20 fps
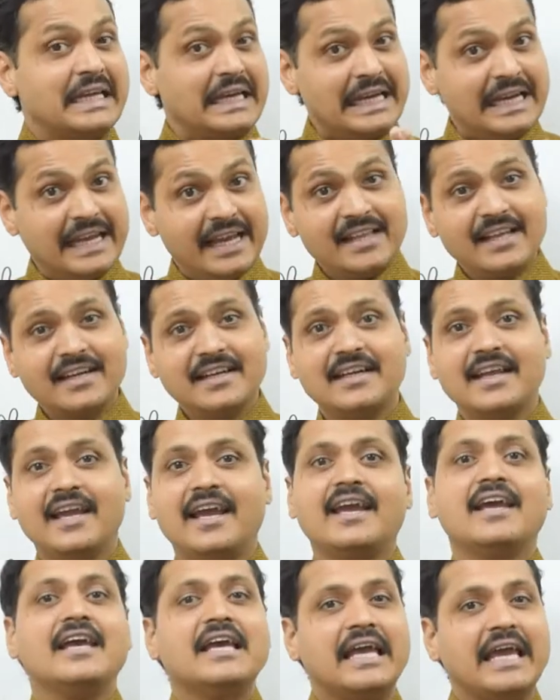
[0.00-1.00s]
లేదంటే
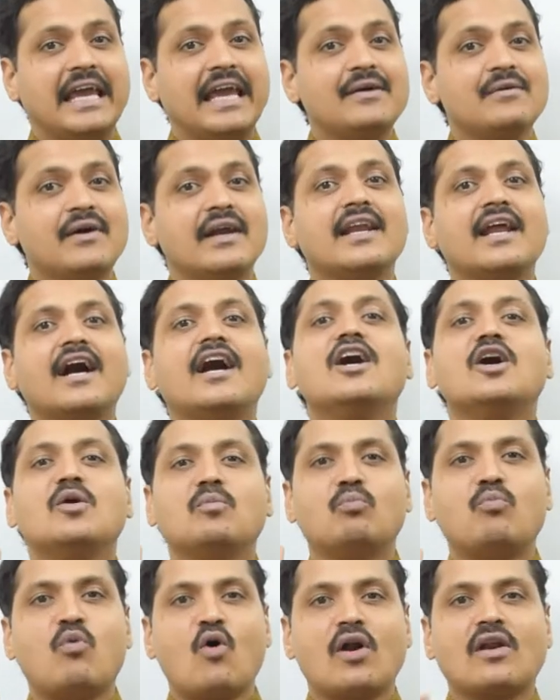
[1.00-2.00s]
ఏమైనా
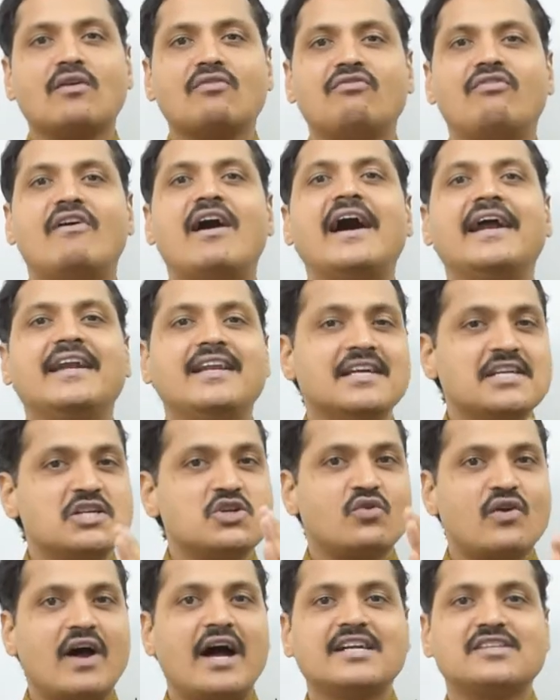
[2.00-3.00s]
బోనఫైడ్
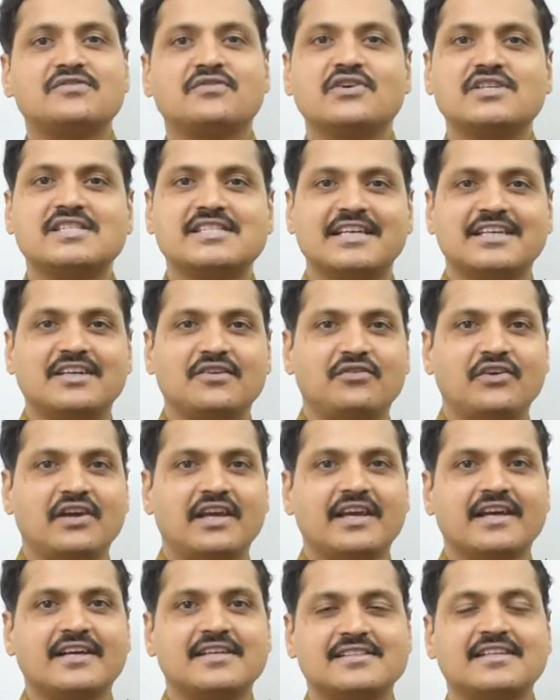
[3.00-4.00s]
ట్రాన్స్ఫర్
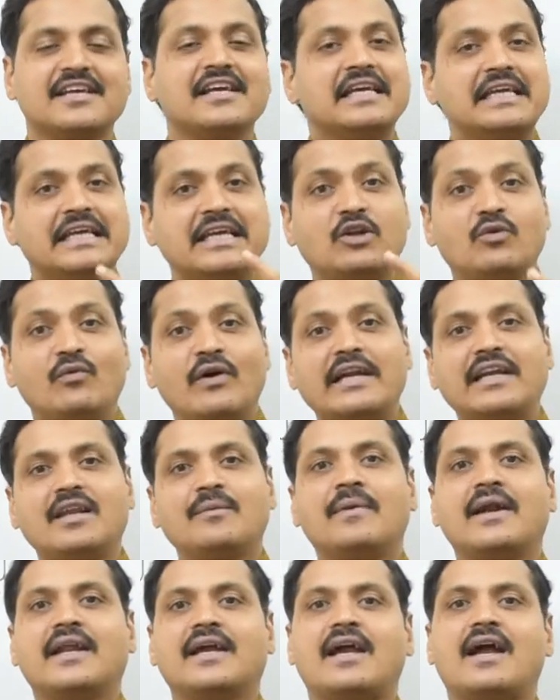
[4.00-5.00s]
సర్టిఫికేట్స్ ఇటువంటి
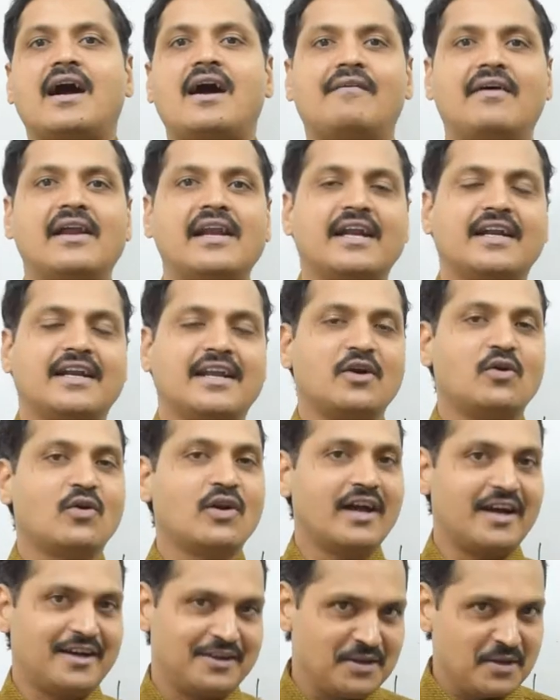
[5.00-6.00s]
మనకు కావాలంటే
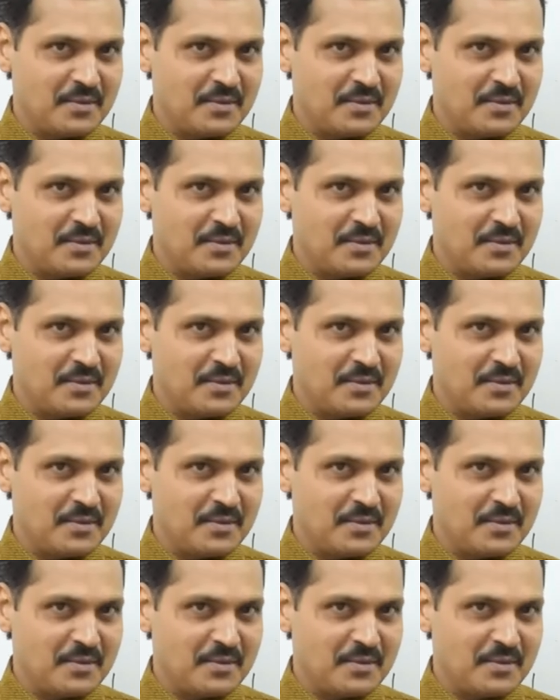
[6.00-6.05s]
కూడా